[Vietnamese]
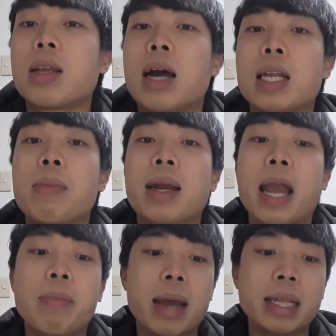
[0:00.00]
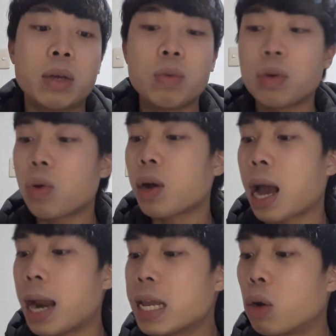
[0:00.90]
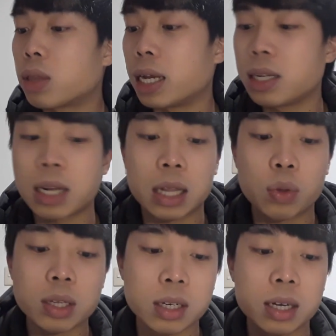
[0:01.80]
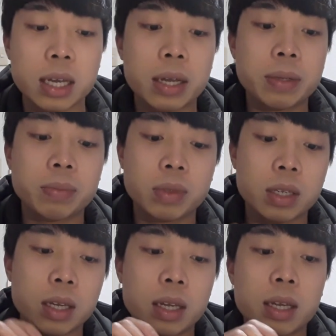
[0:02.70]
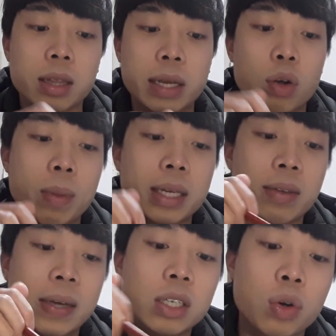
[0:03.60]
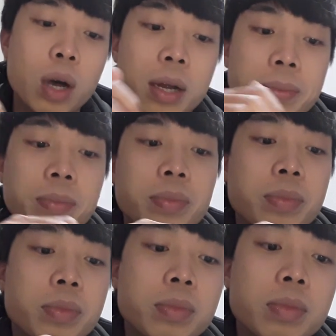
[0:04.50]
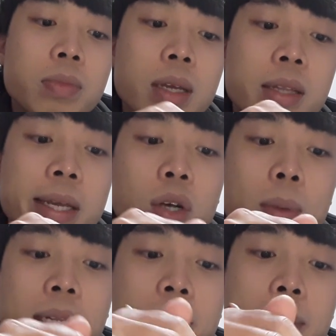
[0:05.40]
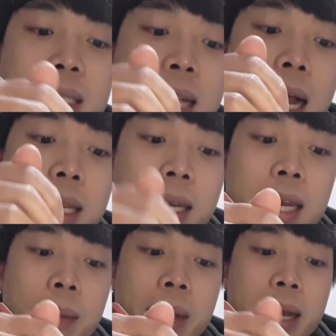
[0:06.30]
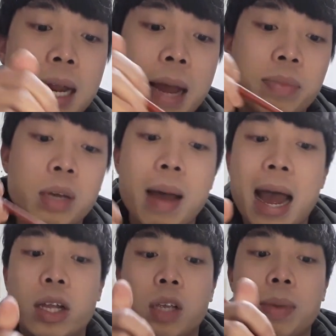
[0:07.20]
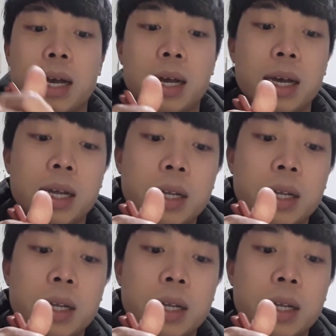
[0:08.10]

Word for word: Ở Nhật Bản ngày hôm nay thì cũng có khá là nhiều tỉnh là tuyết rơi. Tỉnh của mình thì vẫn chưa có. Tỉnh của mình thì mình sang tính năm nay là năm thứ ba rồi, nhưng mà